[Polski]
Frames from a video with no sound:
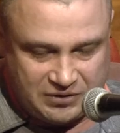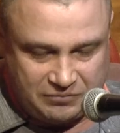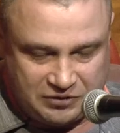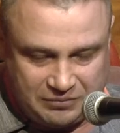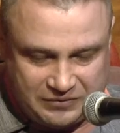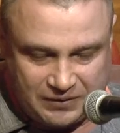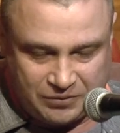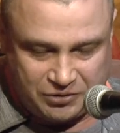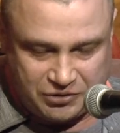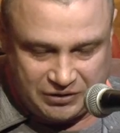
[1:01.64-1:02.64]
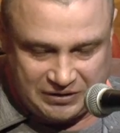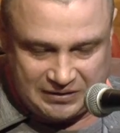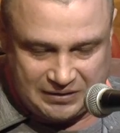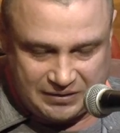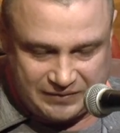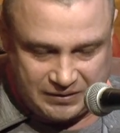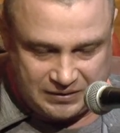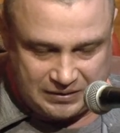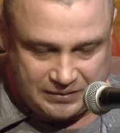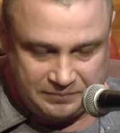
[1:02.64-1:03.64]
nią się radość życia
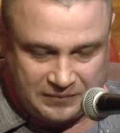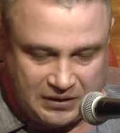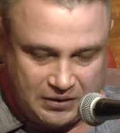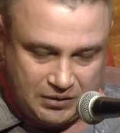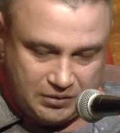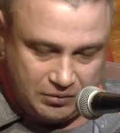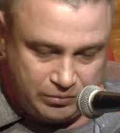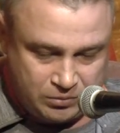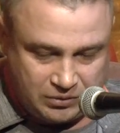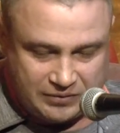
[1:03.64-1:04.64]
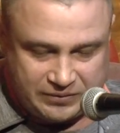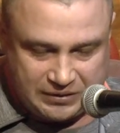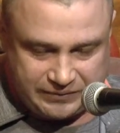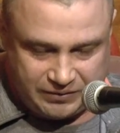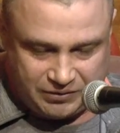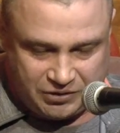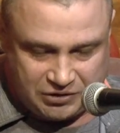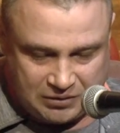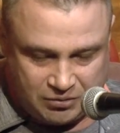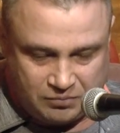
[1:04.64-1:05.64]
zatraca, Trudno rozkręcić
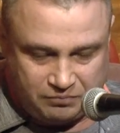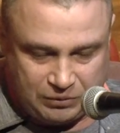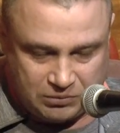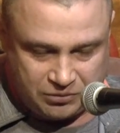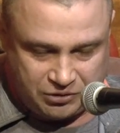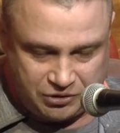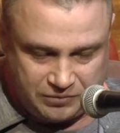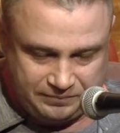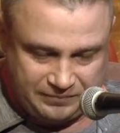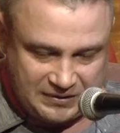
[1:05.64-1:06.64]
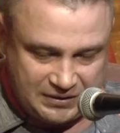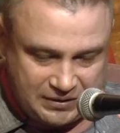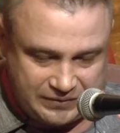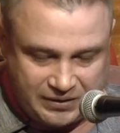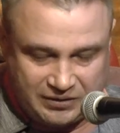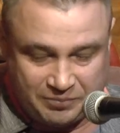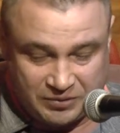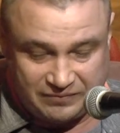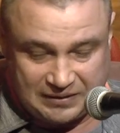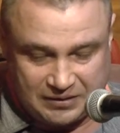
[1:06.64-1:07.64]
szaloną miłość, strach nie
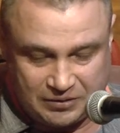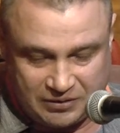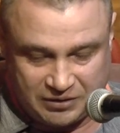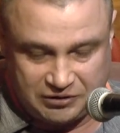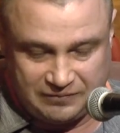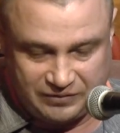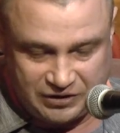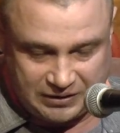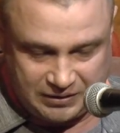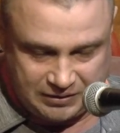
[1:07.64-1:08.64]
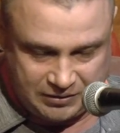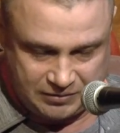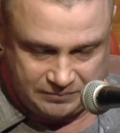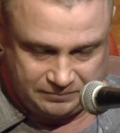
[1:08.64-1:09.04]
pozwala kochać się w krzakach.